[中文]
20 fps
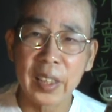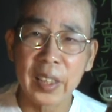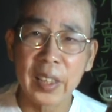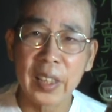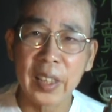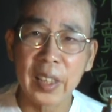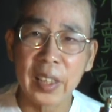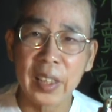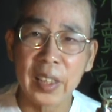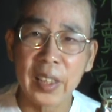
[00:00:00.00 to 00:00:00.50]
一
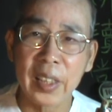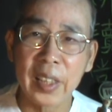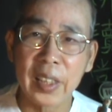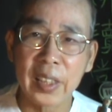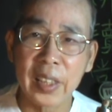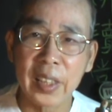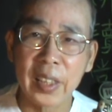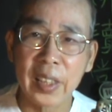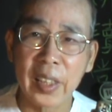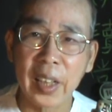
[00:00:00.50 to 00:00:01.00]
点一点
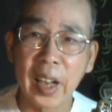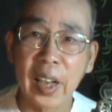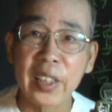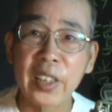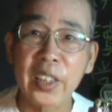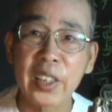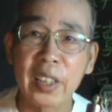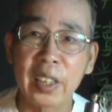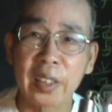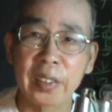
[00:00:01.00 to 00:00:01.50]
这个
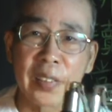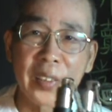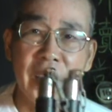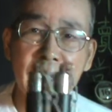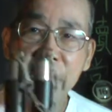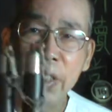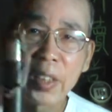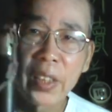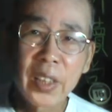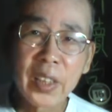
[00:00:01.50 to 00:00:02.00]
idea，
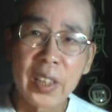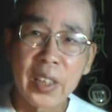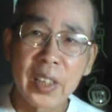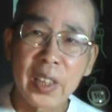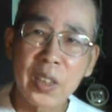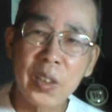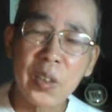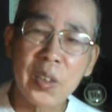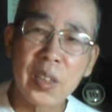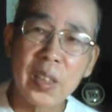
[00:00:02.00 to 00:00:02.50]

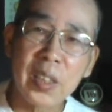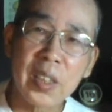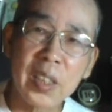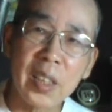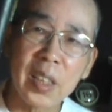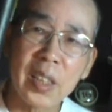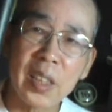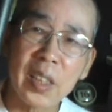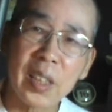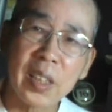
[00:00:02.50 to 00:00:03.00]
也就是这
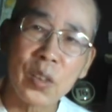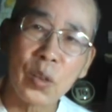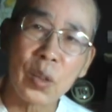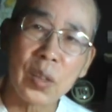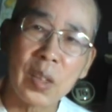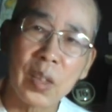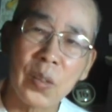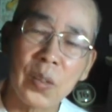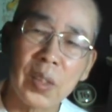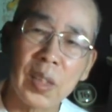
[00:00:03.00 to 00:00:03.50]
个的双
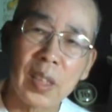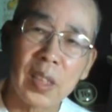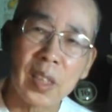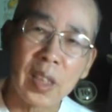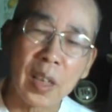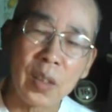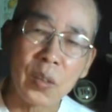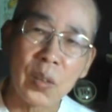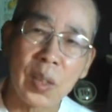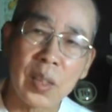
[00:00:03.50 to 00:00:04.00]
节棍的
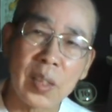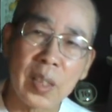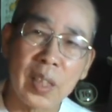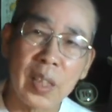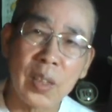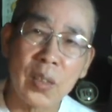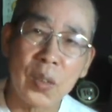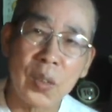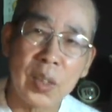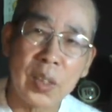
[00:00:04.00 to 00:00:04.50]
长短是
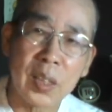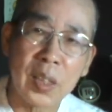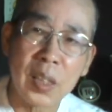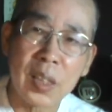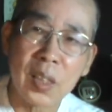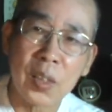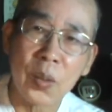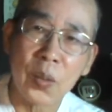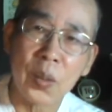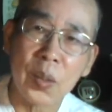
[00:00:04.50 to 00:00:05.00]
根据你的
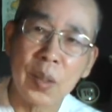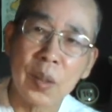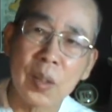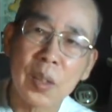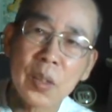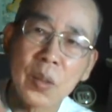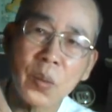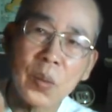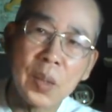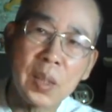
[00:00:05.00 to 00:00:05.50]
手的
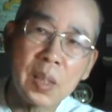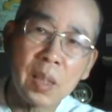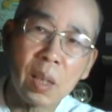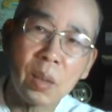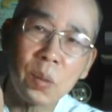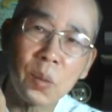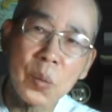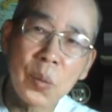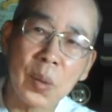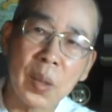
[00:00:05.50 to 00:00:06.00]
手的
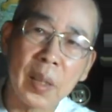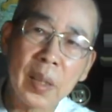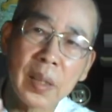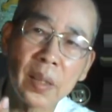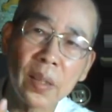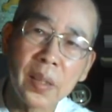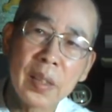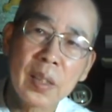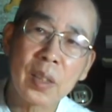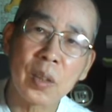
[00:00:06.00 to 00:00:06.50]
长度啊，
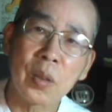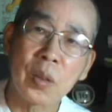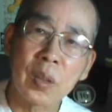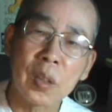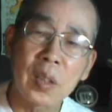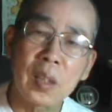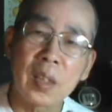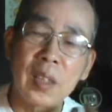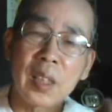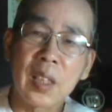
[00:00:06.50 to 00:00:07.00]
手
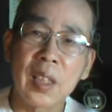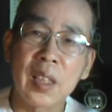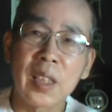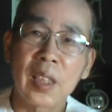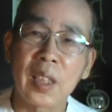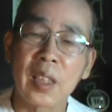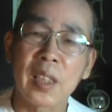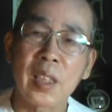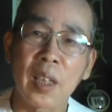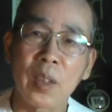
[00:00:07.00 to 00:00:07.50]
身体
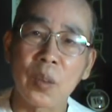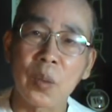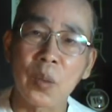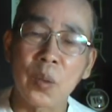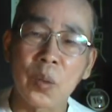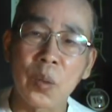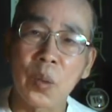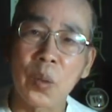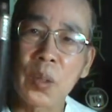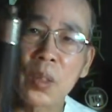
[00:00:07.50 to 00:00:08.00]
的长度。
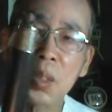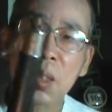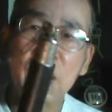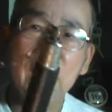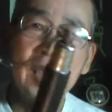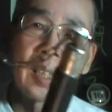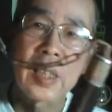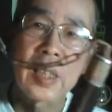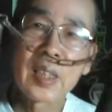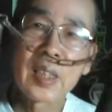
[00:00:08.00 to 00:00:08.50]
如果说，
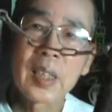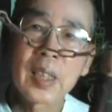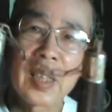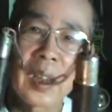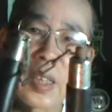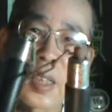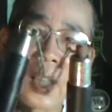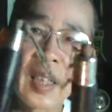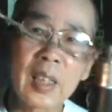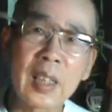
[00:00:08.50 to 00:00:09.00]

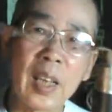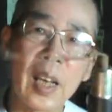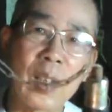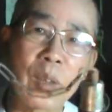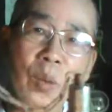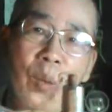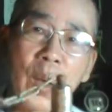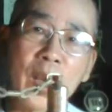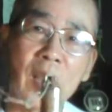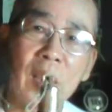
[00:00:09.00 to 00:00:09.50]
呃，太
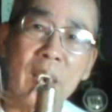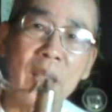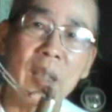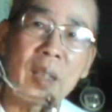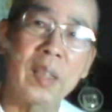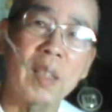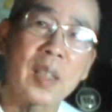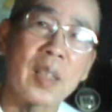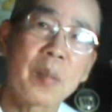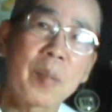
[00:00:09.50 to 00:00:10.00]
短啊，
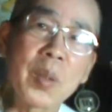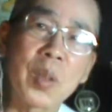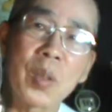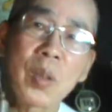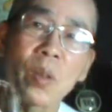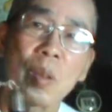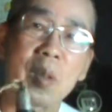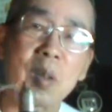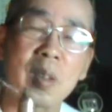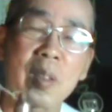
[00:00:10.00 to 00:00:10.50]
你根本
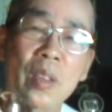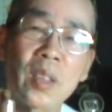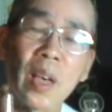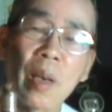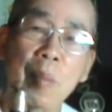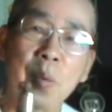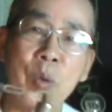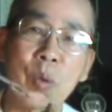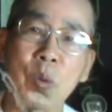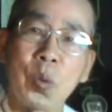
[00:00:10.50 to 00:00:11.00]
就
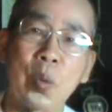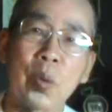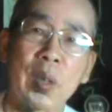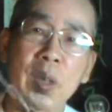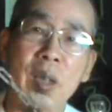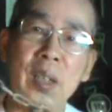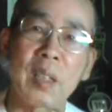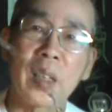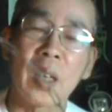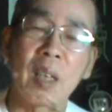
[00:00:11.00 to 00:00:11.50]
夹不住，或
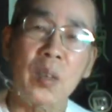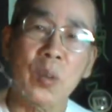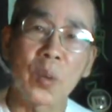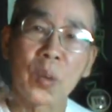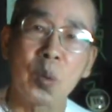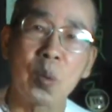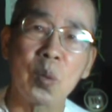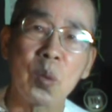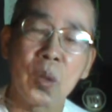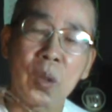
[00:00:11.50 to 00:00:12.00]
者是很多
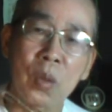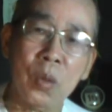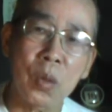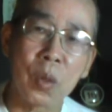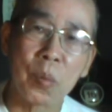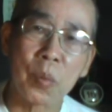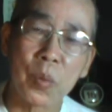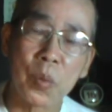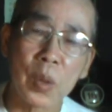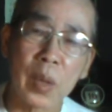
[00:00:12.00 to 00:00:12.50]
动作你
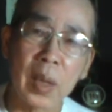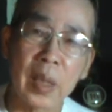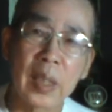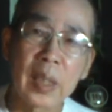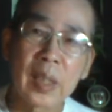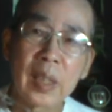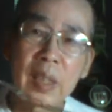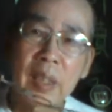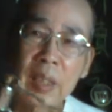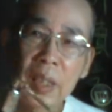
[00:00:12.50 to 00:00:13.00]
做不出来；
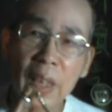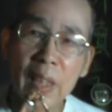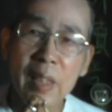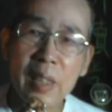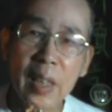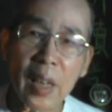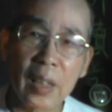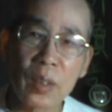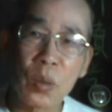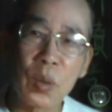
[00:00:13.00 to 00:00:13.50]
太
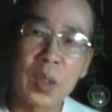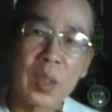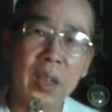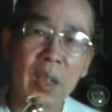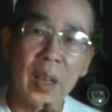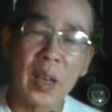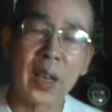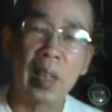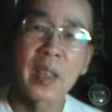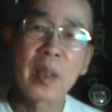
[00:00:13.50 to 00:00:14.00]
长对
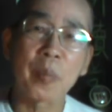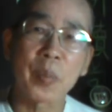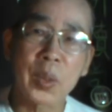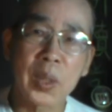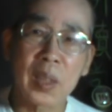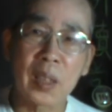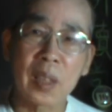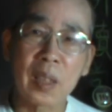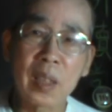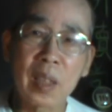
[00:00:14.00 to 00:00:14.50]
小孩也不
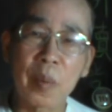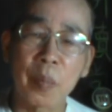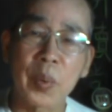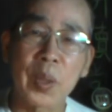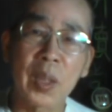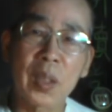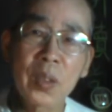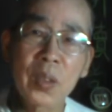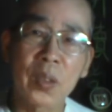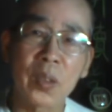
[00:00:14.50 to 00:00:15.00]
行，也不
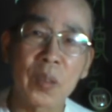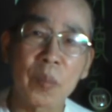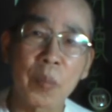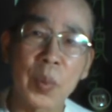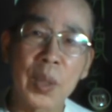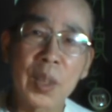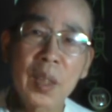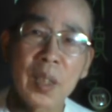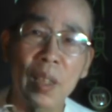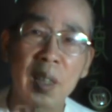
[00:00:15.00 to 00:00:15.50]
能用，
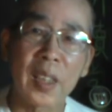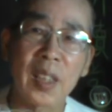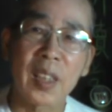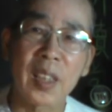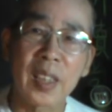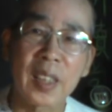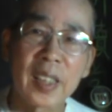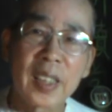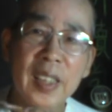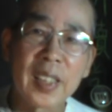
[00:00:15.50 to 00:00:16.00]
变成那
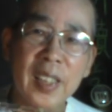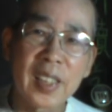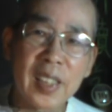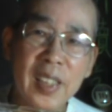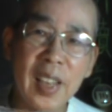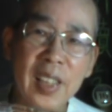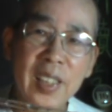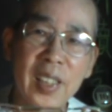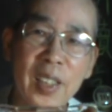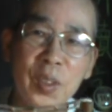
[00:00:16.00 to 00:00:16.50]
个
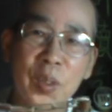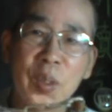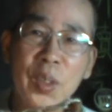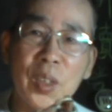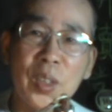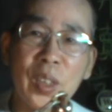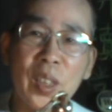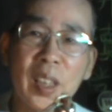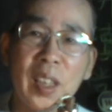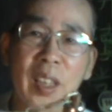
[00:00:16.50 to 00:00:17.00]
三节棍
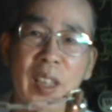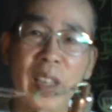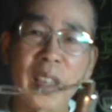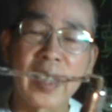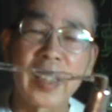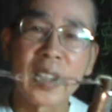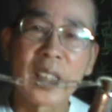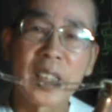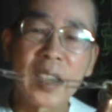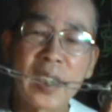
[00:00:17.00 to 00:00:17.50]
去了啊。
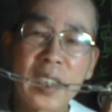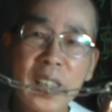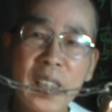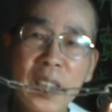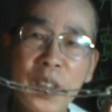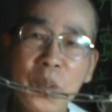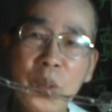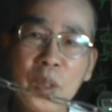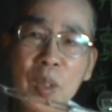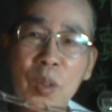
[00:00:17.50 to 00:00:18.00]
三
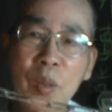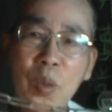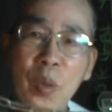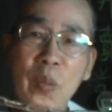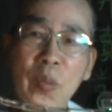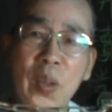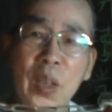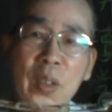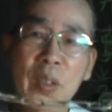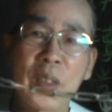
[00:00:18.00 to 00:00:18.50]
节棍的
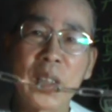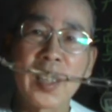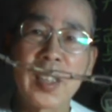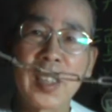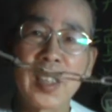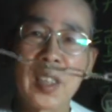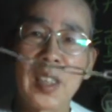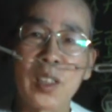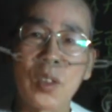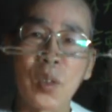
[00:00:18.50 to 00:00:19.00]
做法又跟
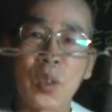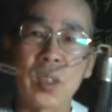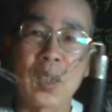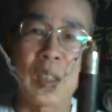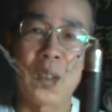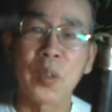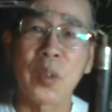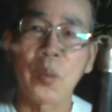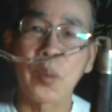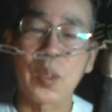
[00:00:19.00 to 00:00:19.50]
这个双
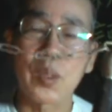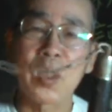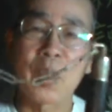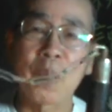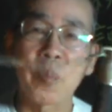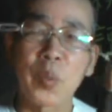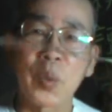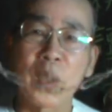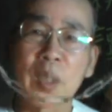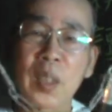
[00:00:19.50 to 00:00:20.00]
节棍完全
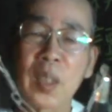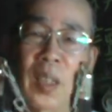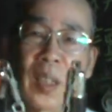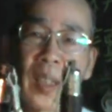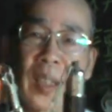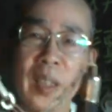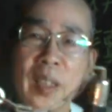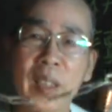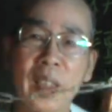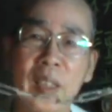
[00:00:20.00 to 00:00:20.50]
不一样
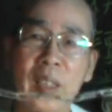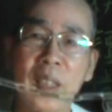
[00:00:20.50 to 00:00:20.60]
哈。